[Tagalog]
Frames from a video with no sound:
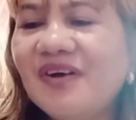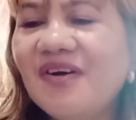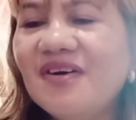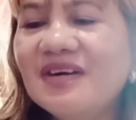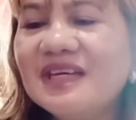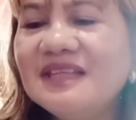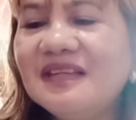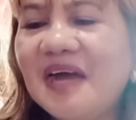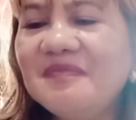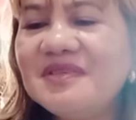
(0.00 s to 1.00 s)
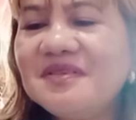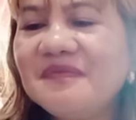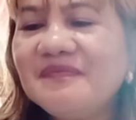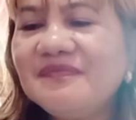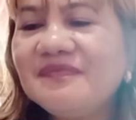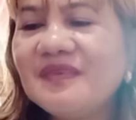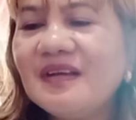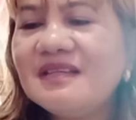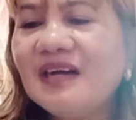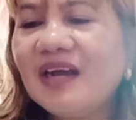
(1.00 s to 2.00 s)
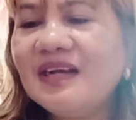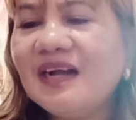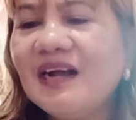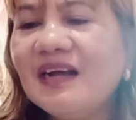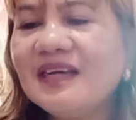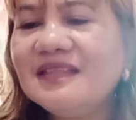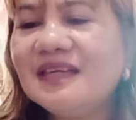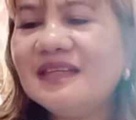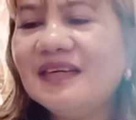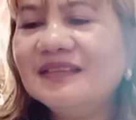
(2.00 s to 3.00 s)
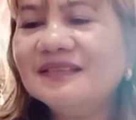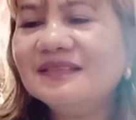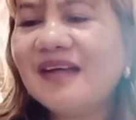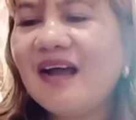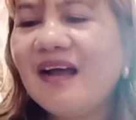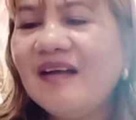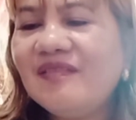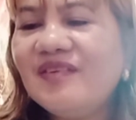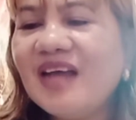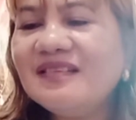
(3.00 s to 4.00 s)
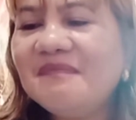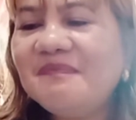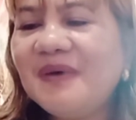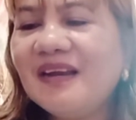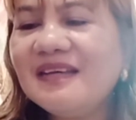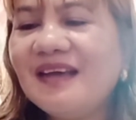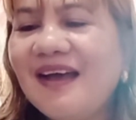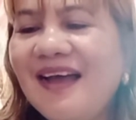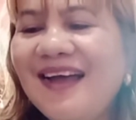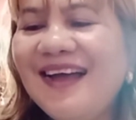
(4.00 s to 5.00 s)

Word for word: Oh, kitams. Saan kayo nakakakita ng red ang palaya?